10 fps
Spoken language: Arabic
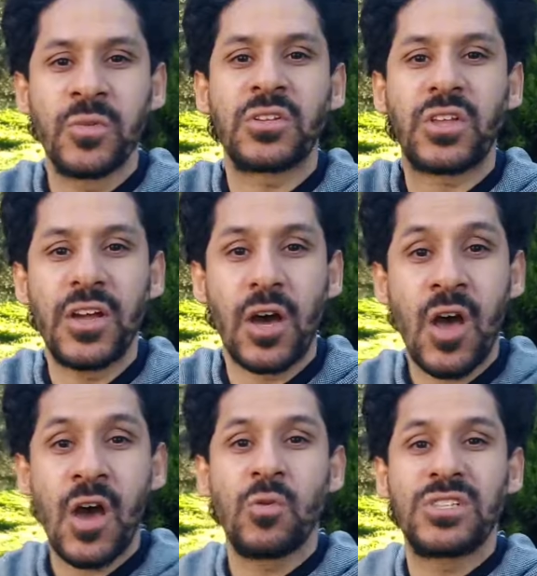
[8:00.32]
ومن
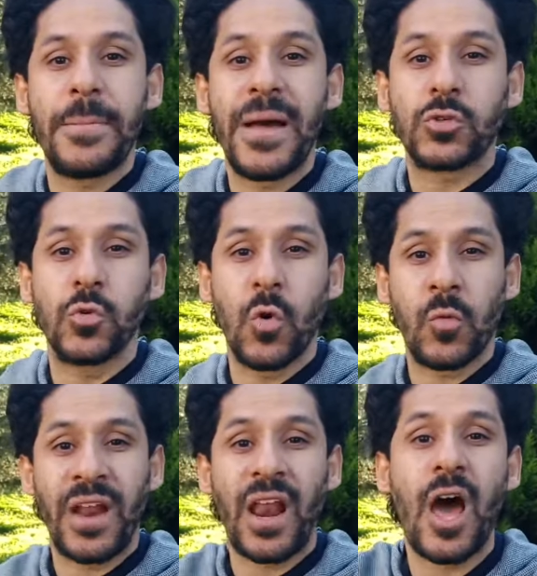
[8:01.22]
الطيران وسبع
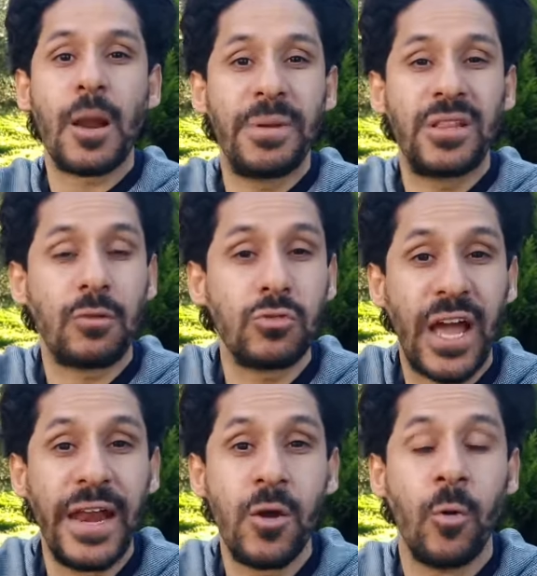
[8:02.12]
شهور من الحرب
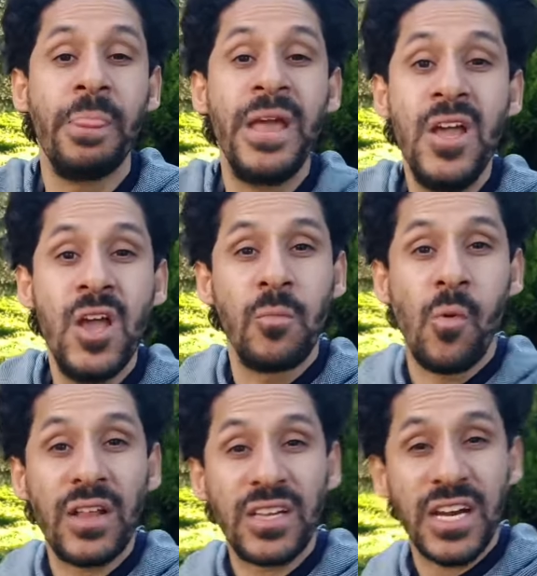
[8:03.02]
الضروس عليهم
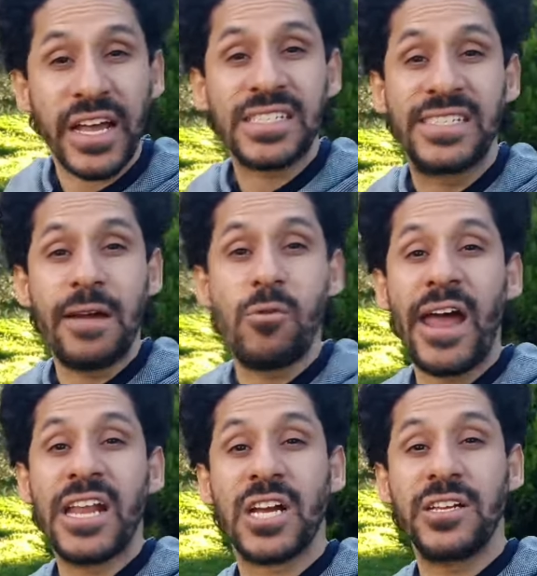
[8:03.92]
المواطن الغزاوي
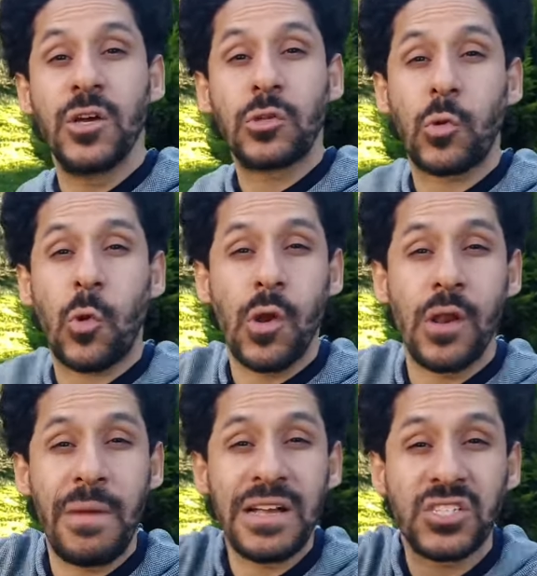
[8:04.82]
علشان يدخل
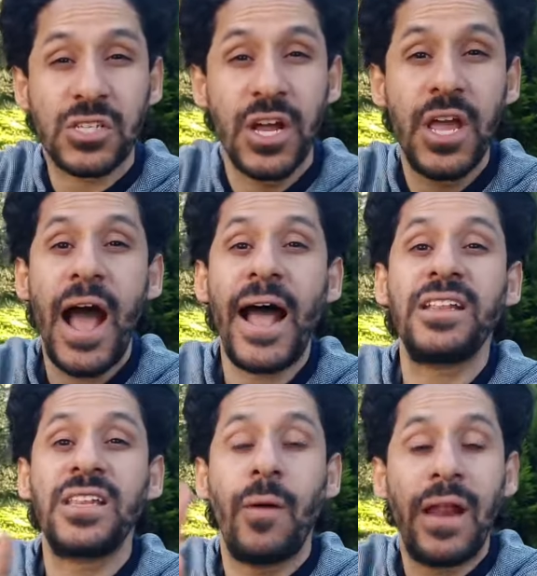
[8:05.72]
مصر
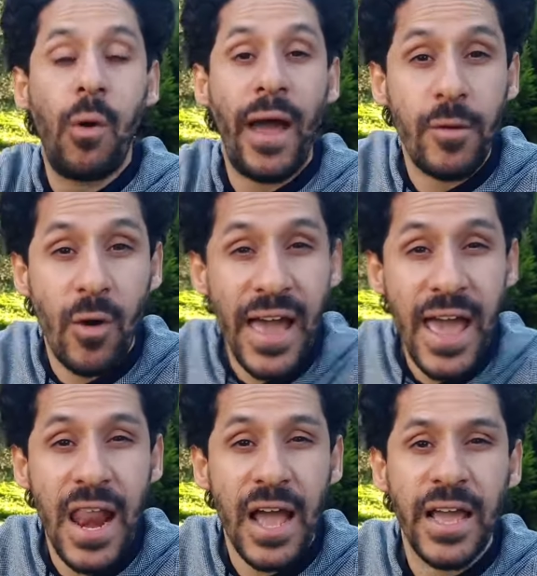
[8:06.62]
حتى ولو
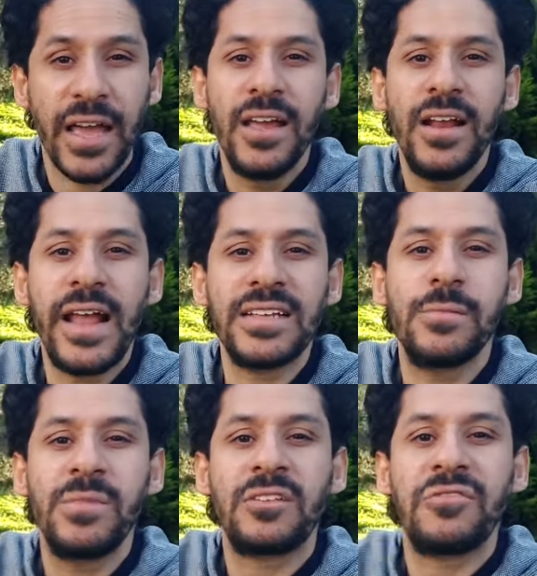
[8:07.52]
هيعالج
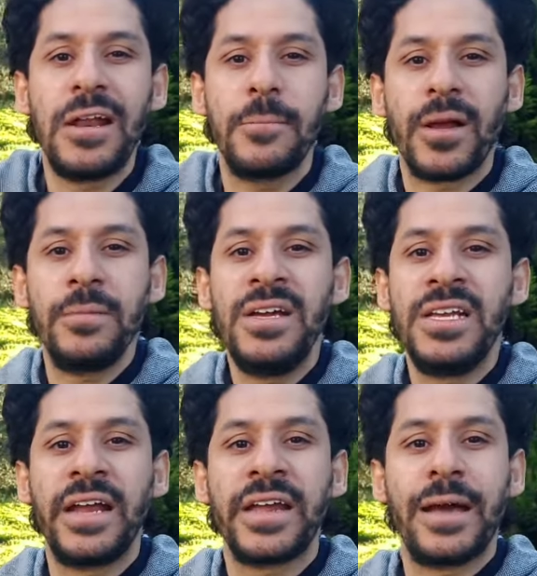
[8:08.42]
لازم يدفع لابراهيم
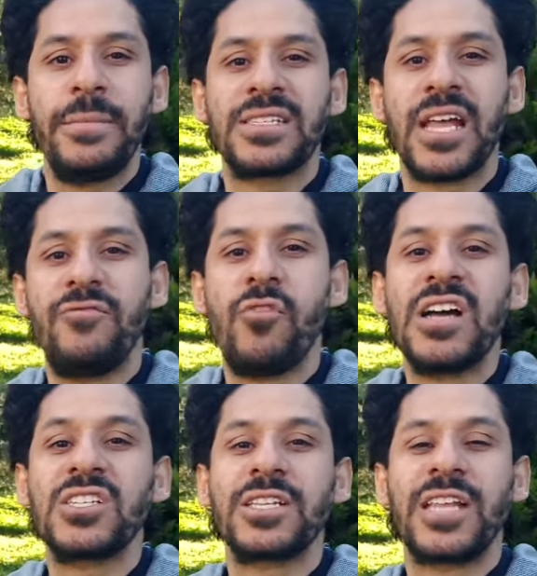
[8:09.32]
العرجاني 5000 و
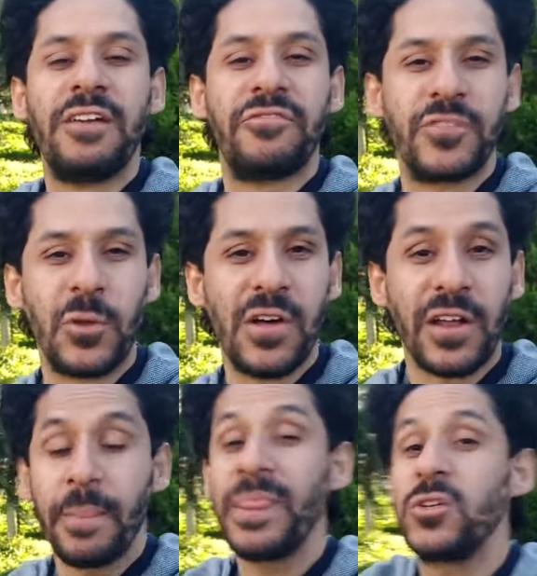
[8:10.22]
10000
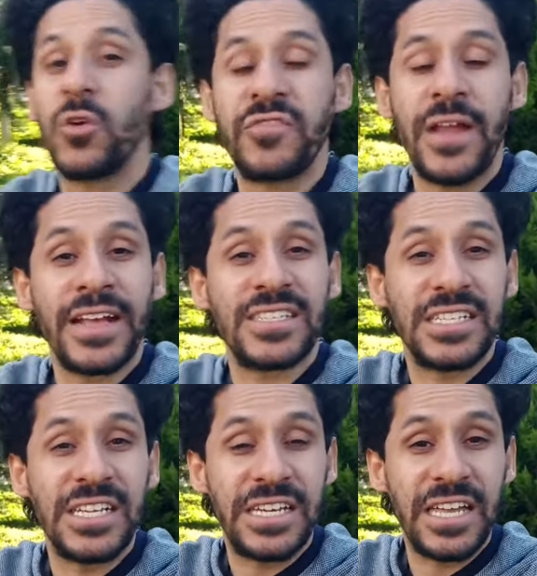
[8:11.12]
دولار شفنا ناس
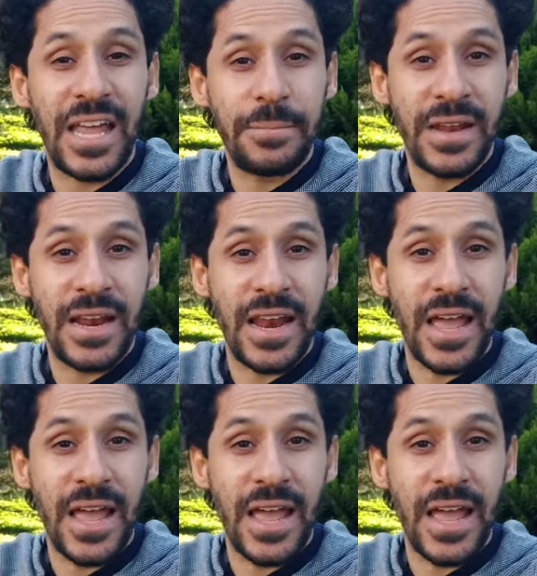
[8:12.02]
كتير جدا من